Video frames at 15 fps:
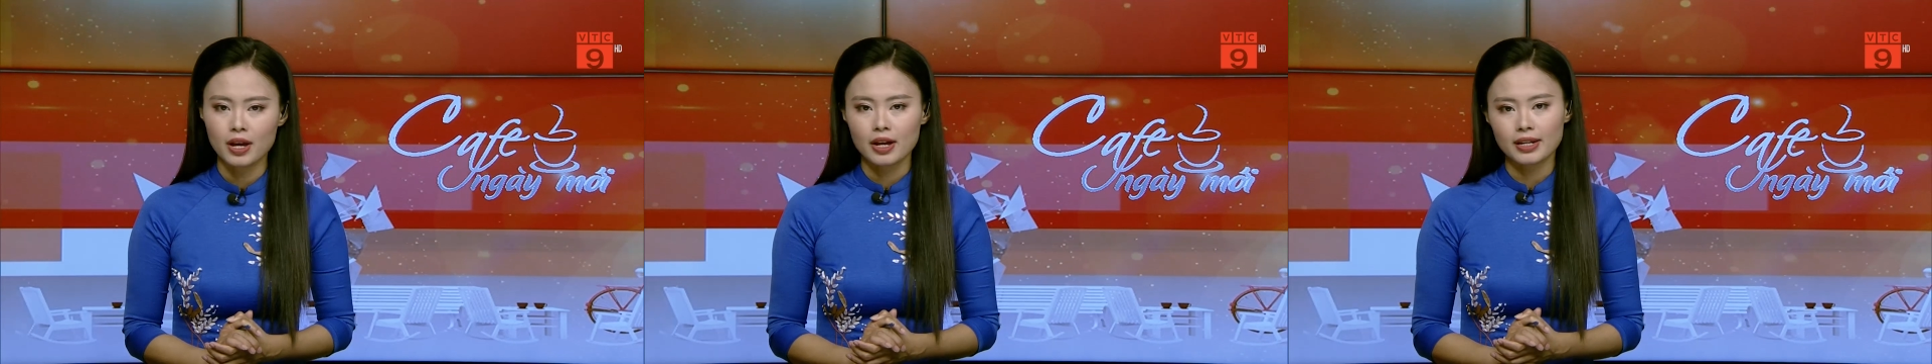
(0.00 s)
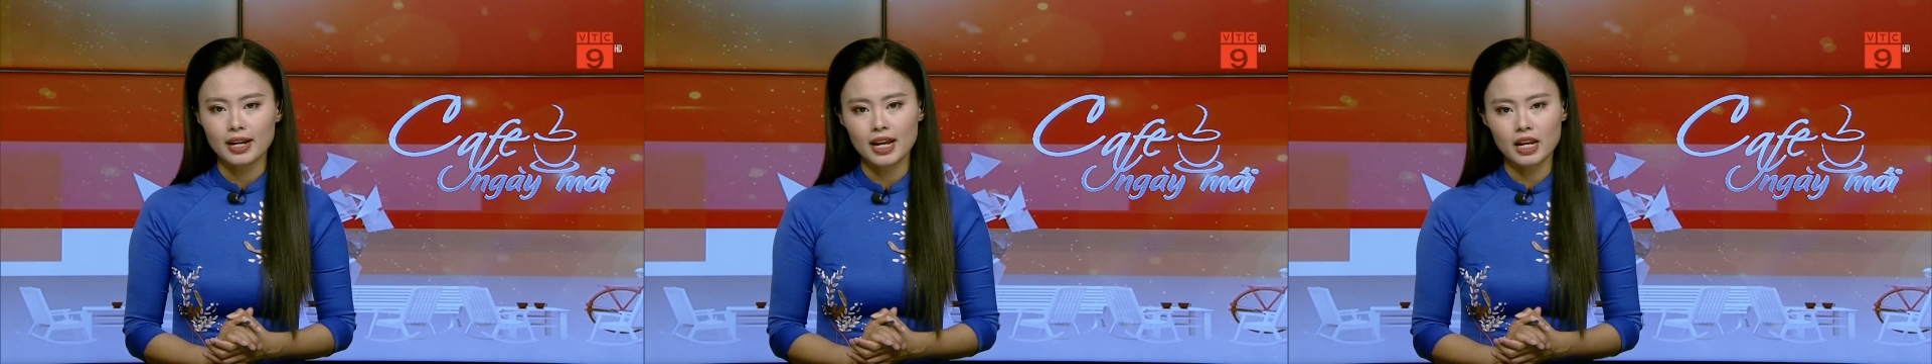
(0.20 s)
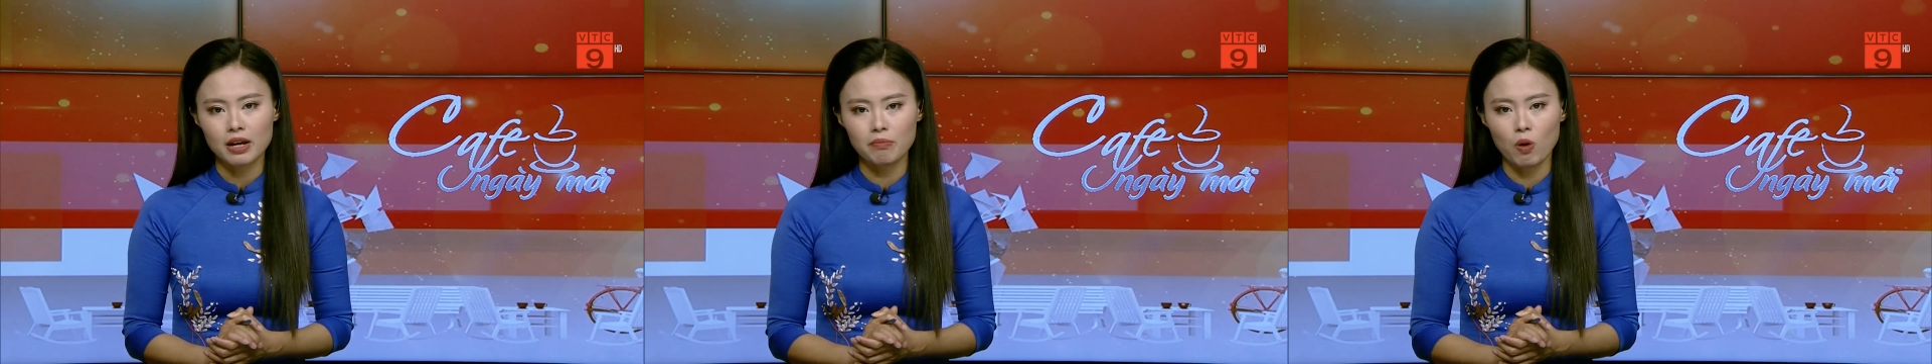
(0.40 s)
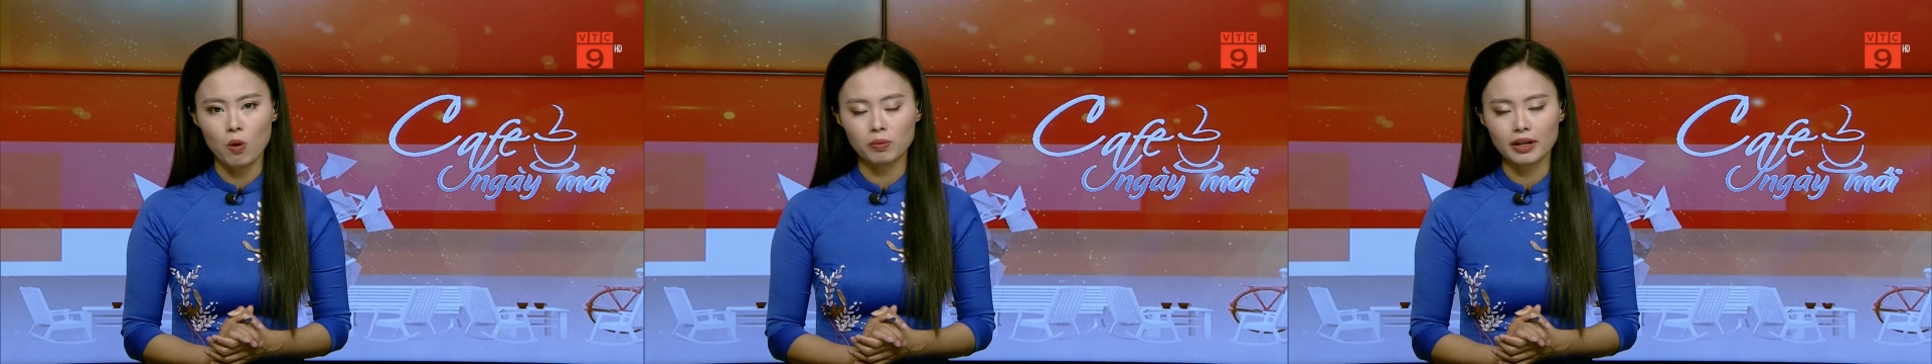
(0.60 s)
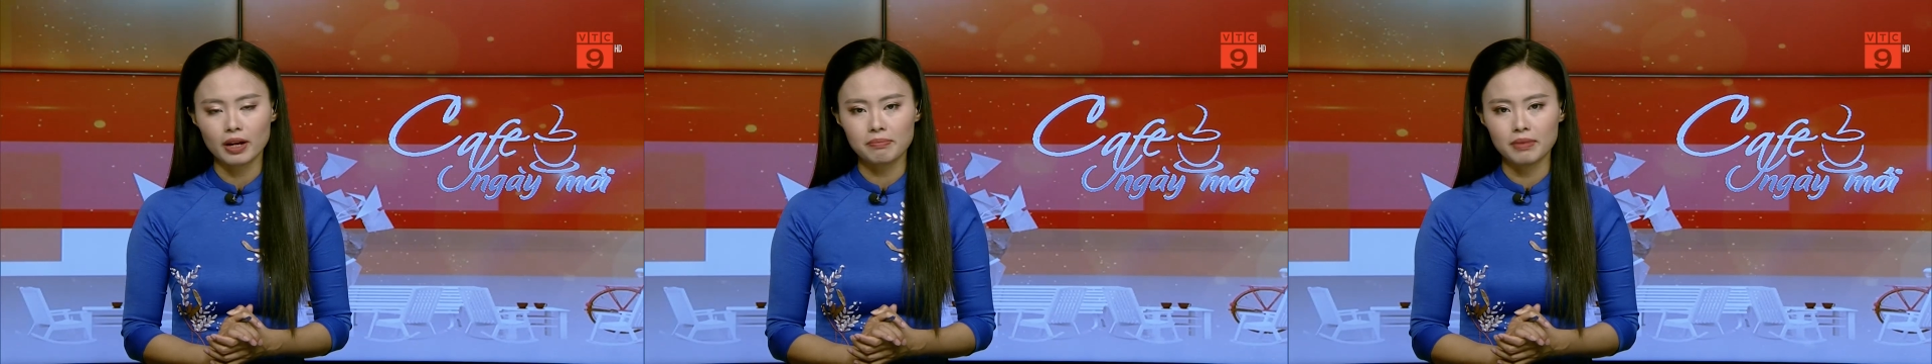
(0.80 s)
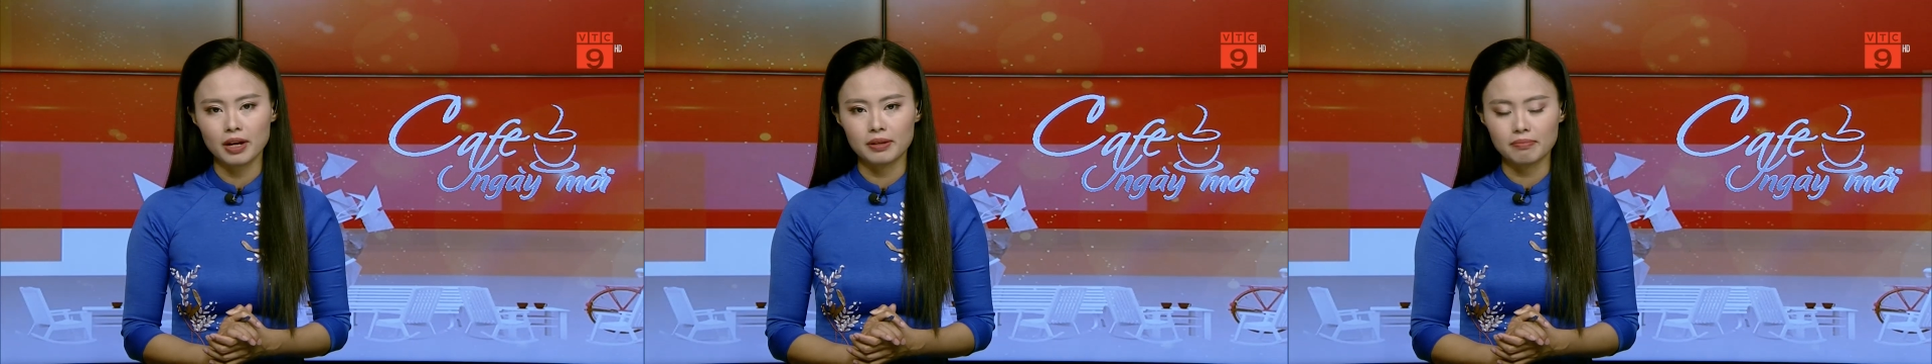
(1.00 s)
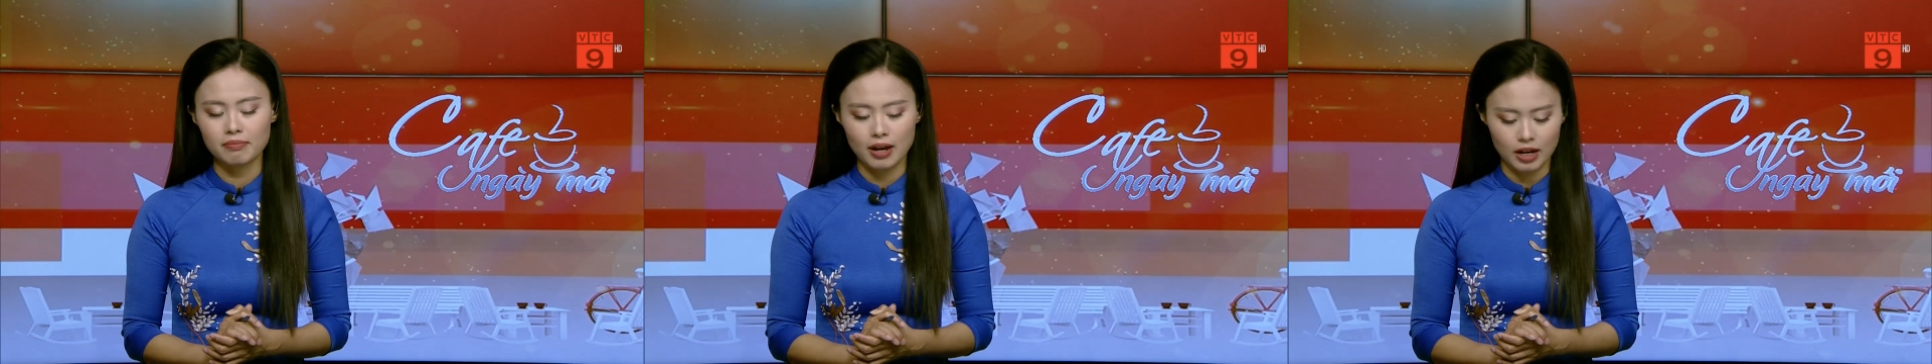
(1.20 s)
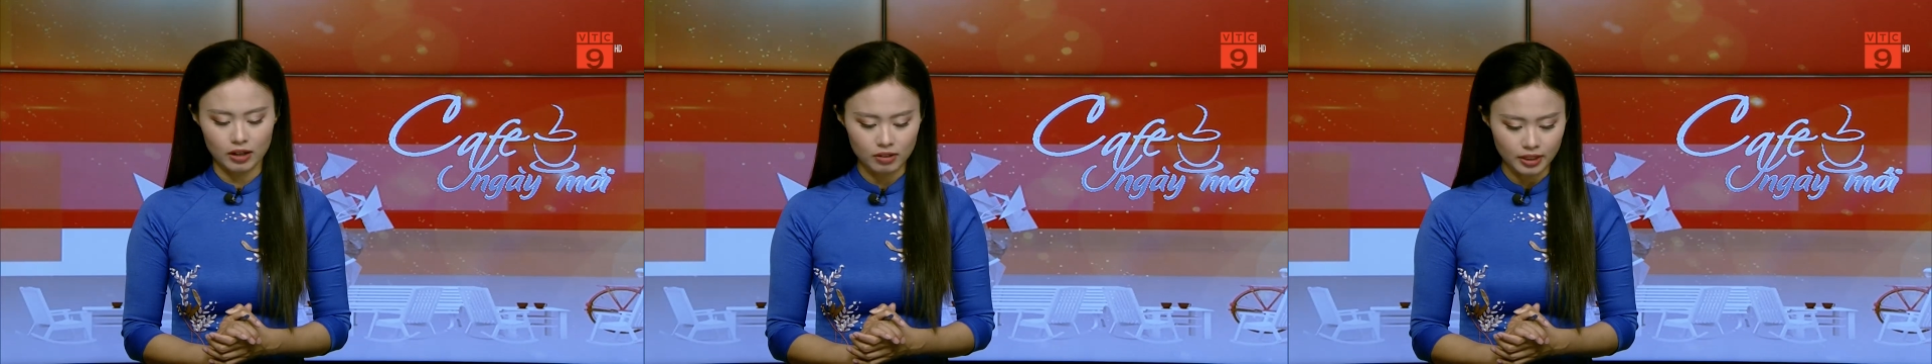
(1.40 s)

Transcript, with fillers: Đây là một căn bệnh mà có